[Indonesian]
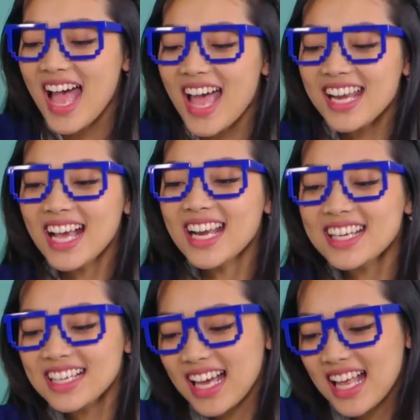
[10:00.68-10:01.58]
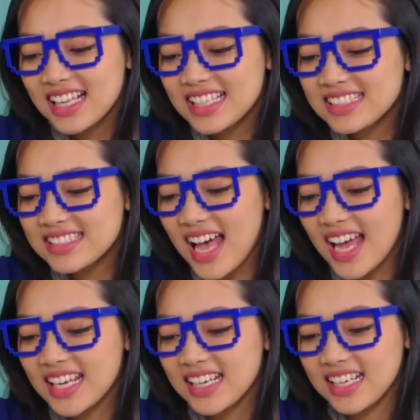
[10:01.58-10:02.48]
Adik-adik,
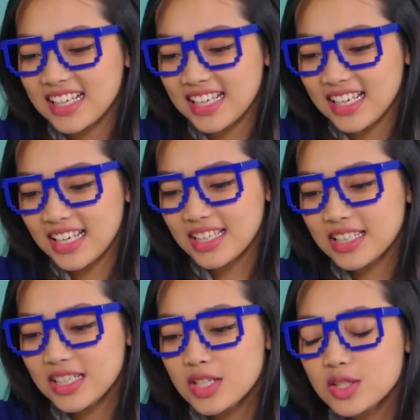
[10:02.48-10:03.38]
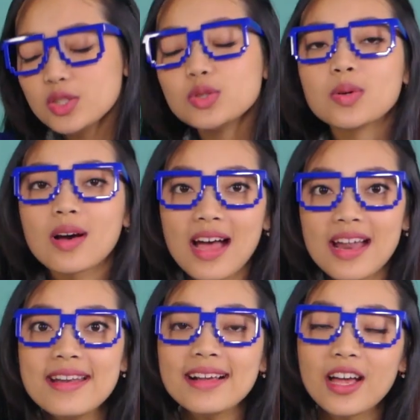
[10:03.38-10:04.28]
Lisa ini
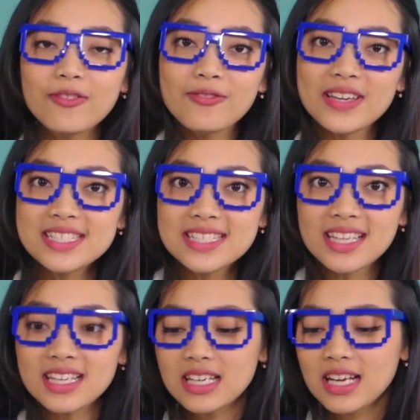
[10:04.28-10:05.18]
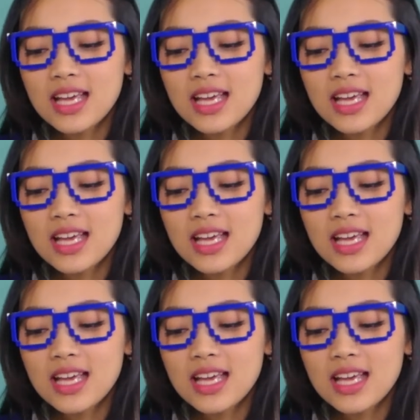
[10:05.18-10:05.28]
suka dengan fashion.